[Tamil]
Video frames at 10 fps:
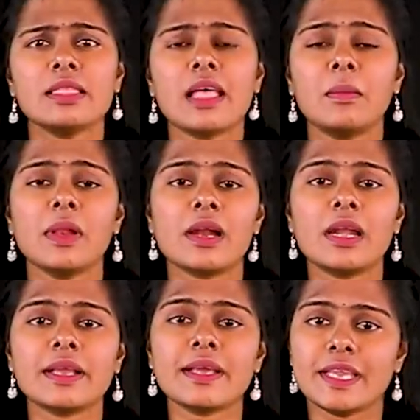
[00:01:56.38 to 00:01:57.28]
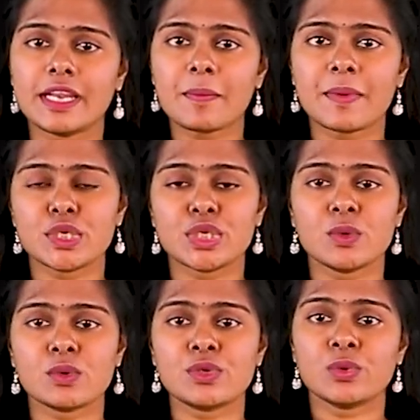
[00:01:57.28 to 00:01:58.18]
தமிழர்களுக்கு இனப்பிரச்சனை
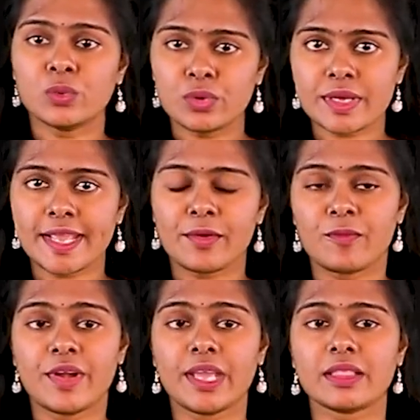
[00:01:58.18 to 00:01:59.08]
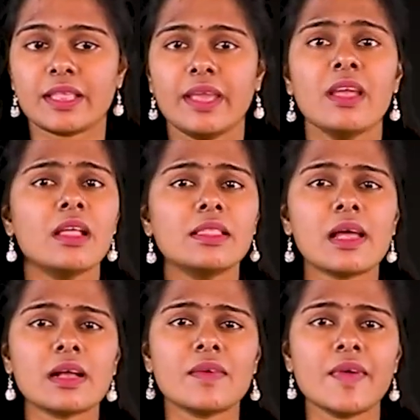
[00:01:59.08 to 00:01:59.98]
ஒன்று உண்டு என்னும் விடயத்தை
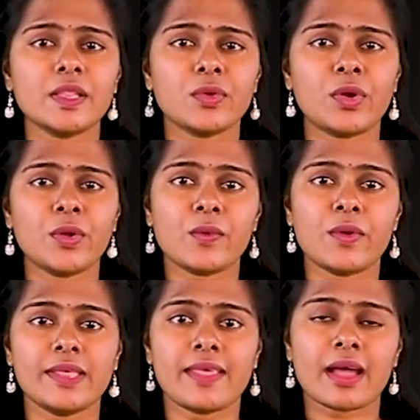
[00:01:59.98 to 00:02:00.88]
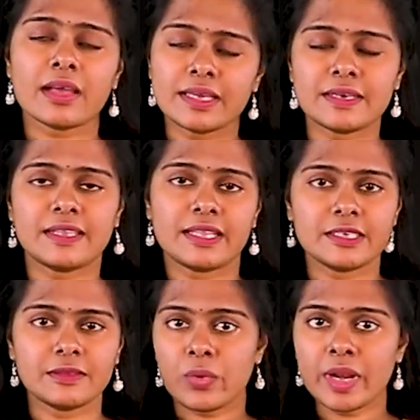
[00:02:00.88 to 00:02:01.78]
தக்க வைத்துக் கொள்ளக்கூடியதாக இருந்தது
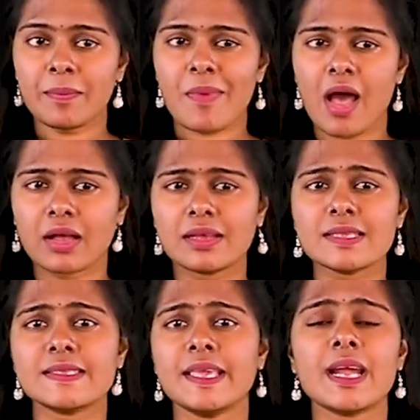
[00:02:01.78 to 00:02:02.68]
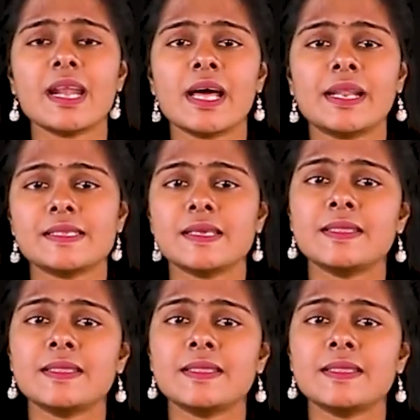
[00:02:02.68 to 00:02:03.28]
குறிப்பாக சிங்கள அரசு